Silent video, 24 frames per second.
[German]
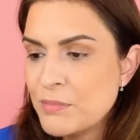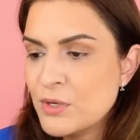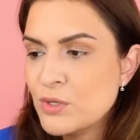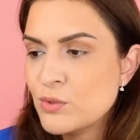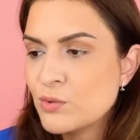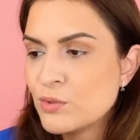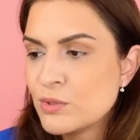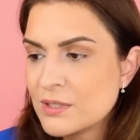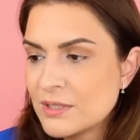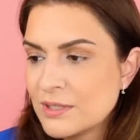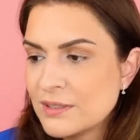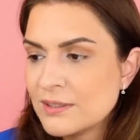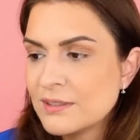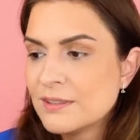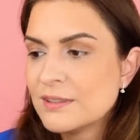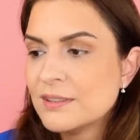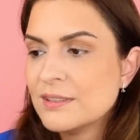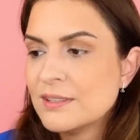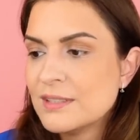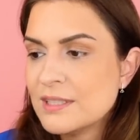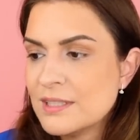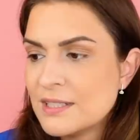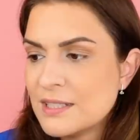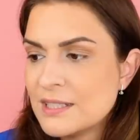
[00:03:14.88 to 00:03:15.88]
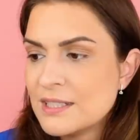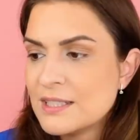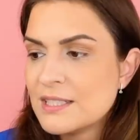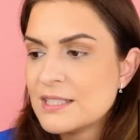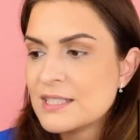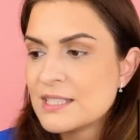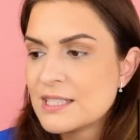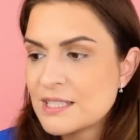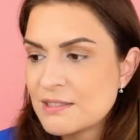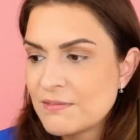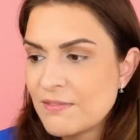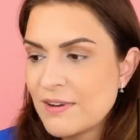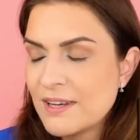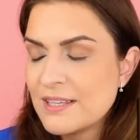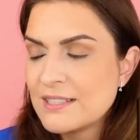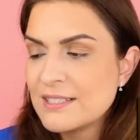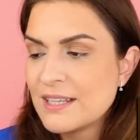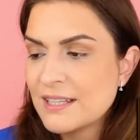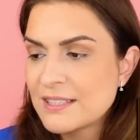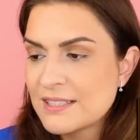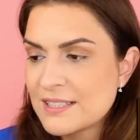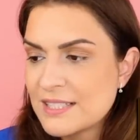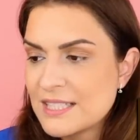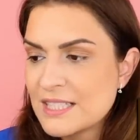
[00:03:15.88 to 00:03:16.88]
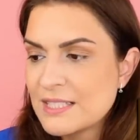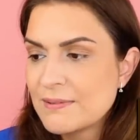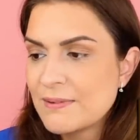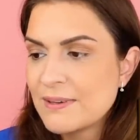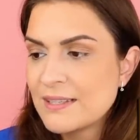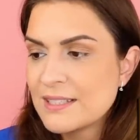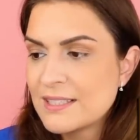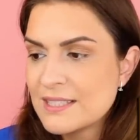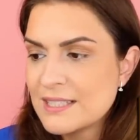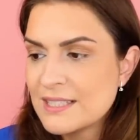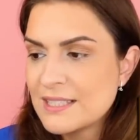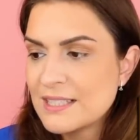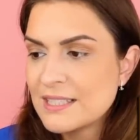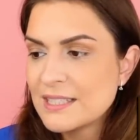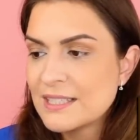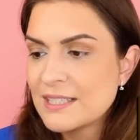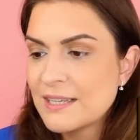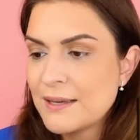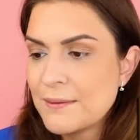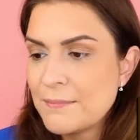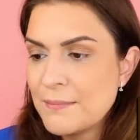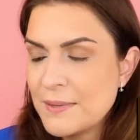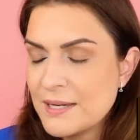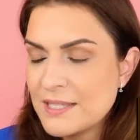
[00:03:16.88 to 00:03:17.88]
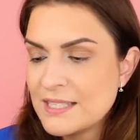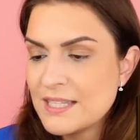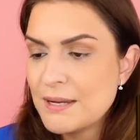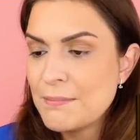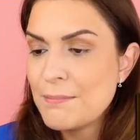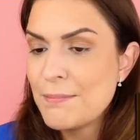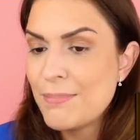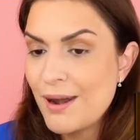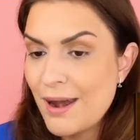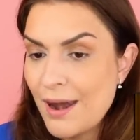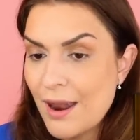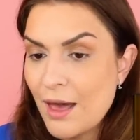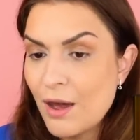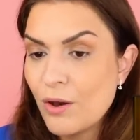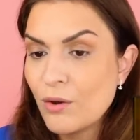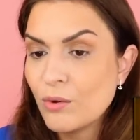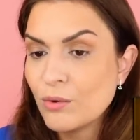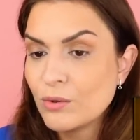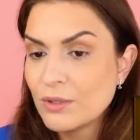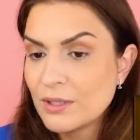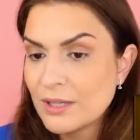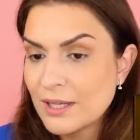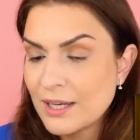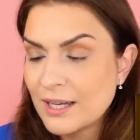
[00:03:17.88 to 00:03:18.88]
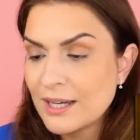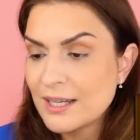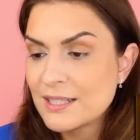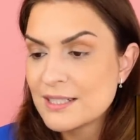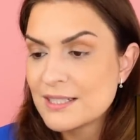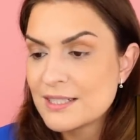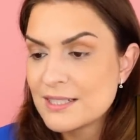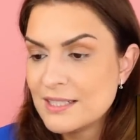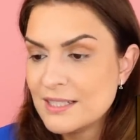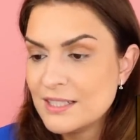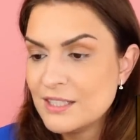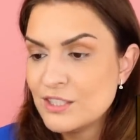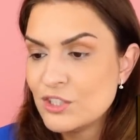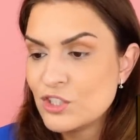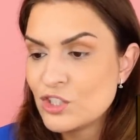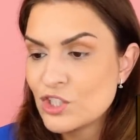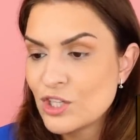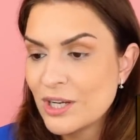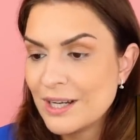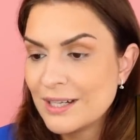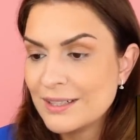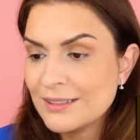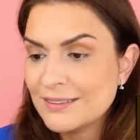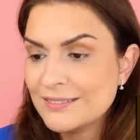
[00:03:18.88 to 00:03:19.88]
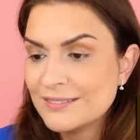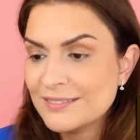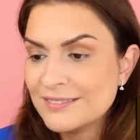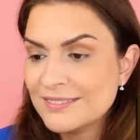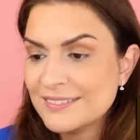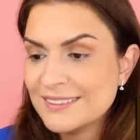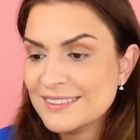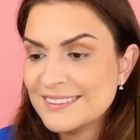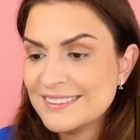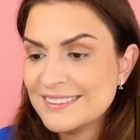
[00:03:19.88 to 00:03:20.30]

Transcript: Minute 2,26 mit dem blauen, krassen Lidschatten